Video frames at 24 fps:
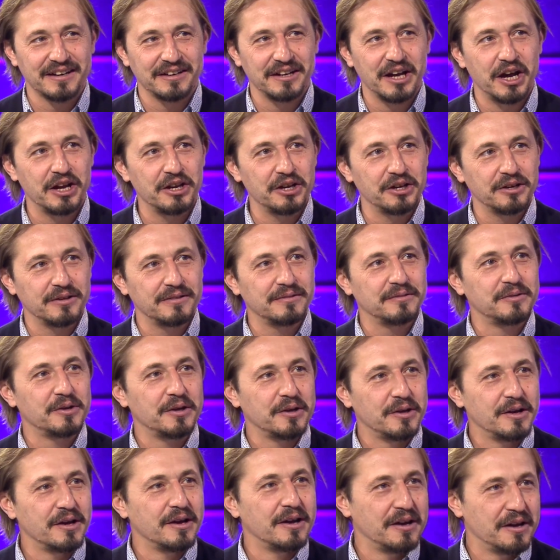Yani, Cristiano
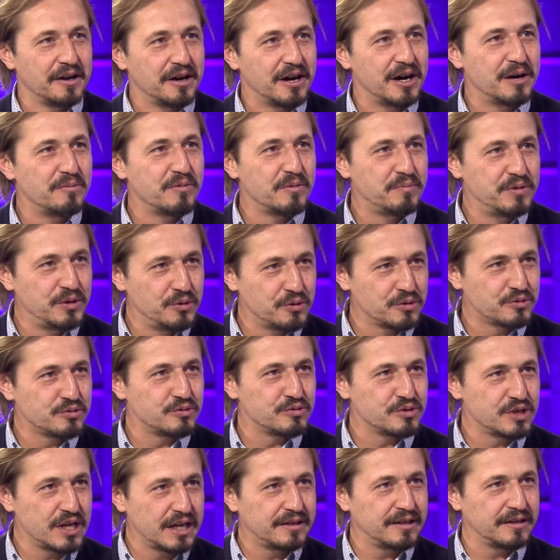Ronaldo gibi. Ama biliyorsun
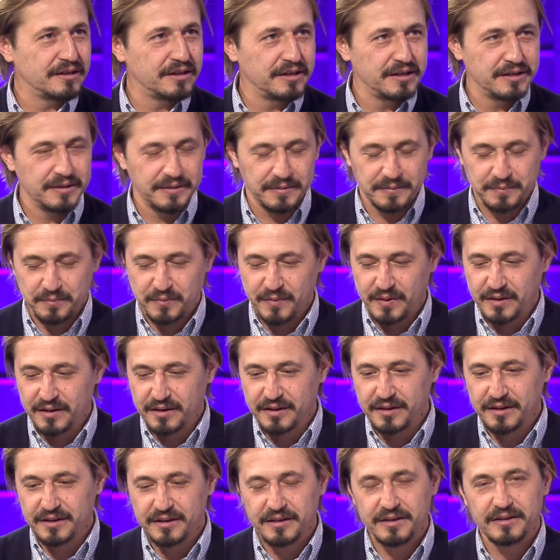zaten hani e,
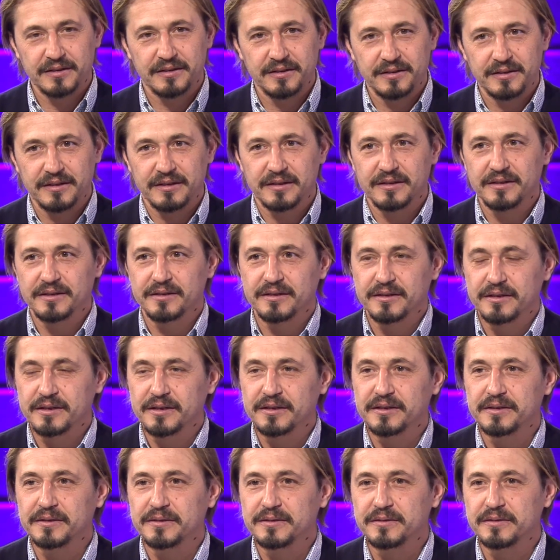
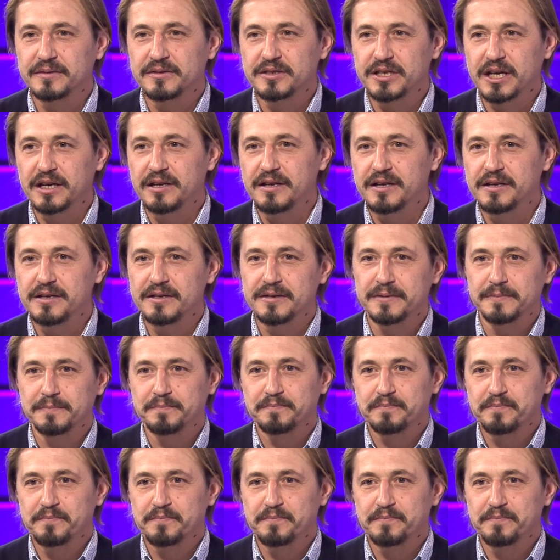e, şeylerin